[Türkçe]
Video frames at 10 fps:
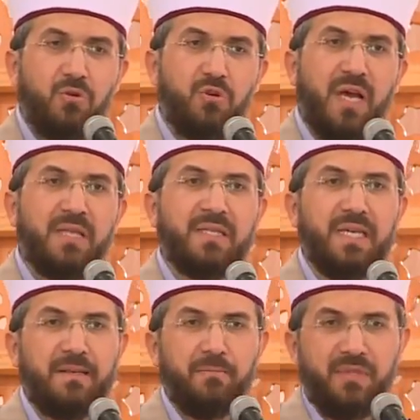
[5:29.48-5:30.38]
Kur'an-ı
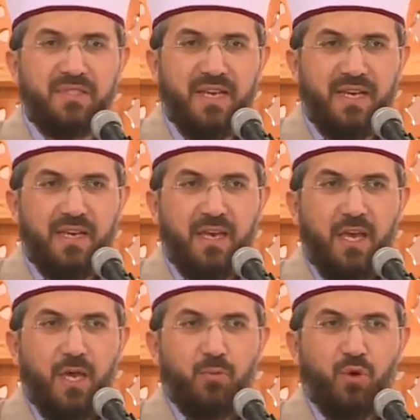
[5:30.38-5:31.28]
Kerim bize
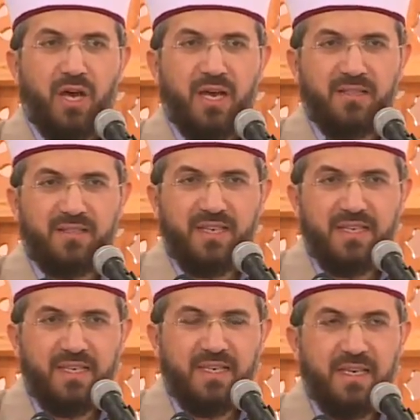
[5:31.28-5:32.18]
bu
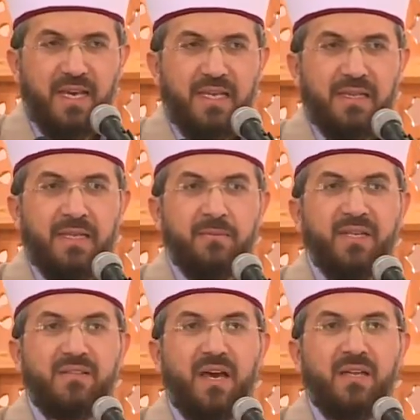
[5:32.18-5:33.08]
hadiseyi,
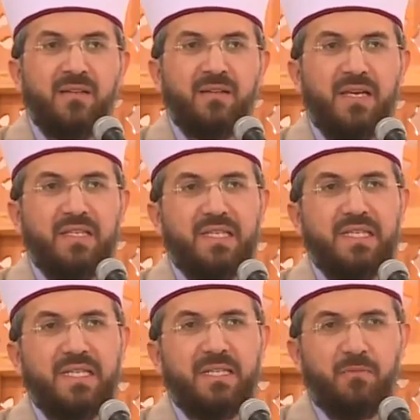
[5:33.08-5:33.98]
nimet anında
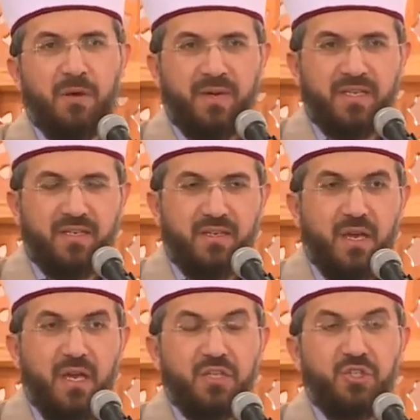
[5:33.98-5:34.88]
yıkılmamayı,
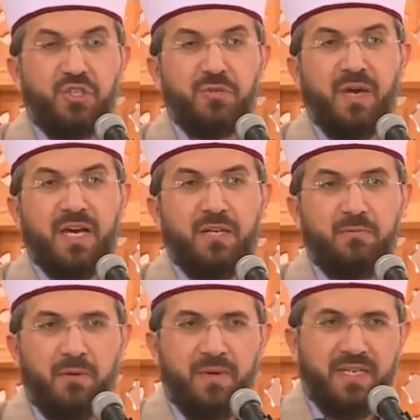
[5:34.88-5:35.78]

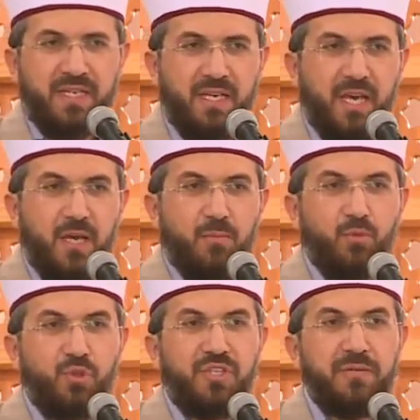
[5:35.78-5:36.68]
şımarmamayı,
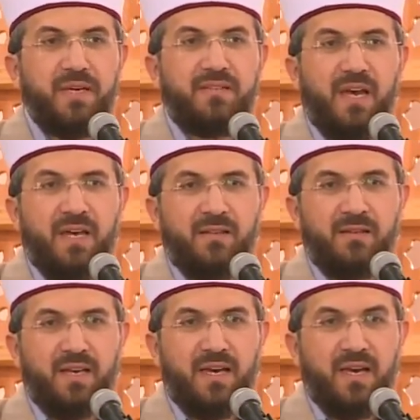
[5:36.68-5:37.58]
musibet
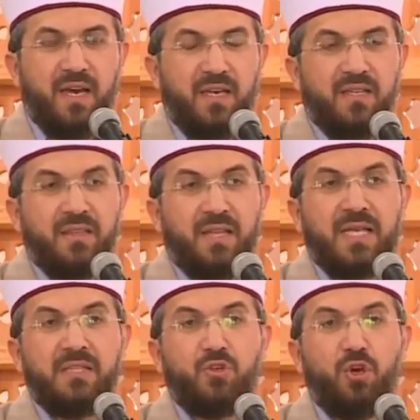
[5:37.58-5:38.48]
anında
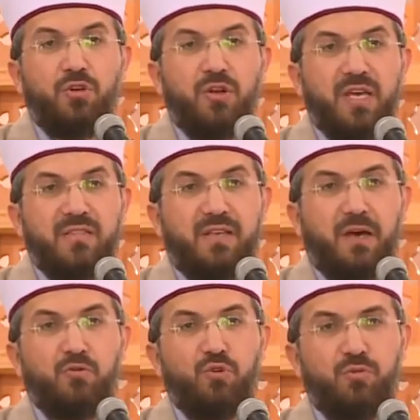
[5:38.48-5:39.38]
nankörlüğe
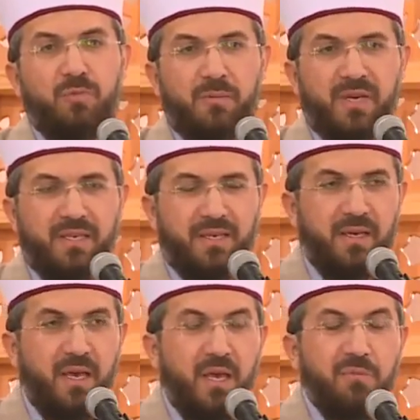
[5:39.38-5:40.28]

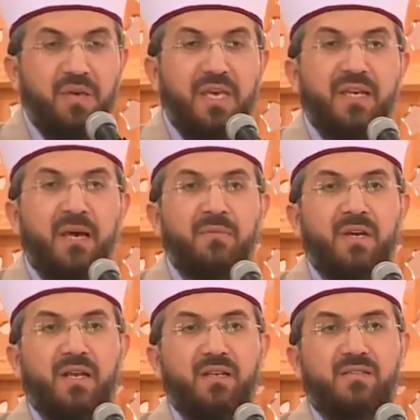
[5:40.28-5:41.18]
savrulmamayı,
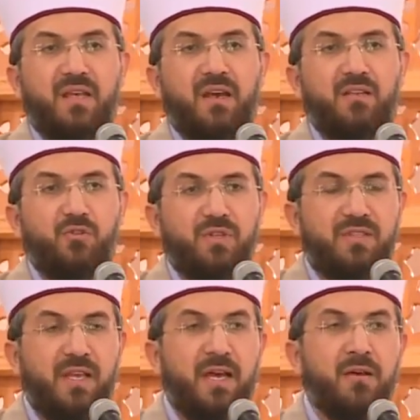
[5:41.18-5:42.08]
Peygamber aleyhissalatu
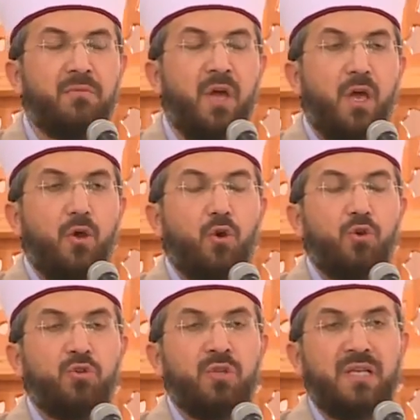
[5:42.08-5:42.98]
vesselam
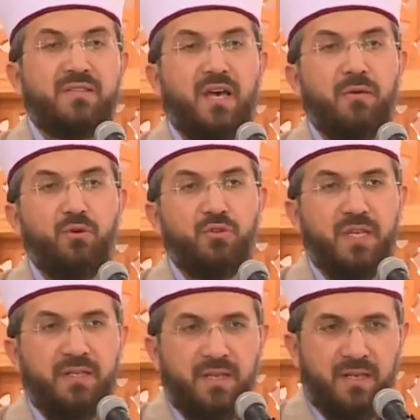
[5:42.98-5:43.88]
onun ashabı
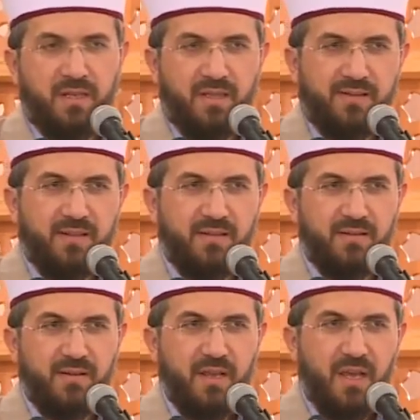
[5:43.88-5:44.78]
üzerinden anlatır.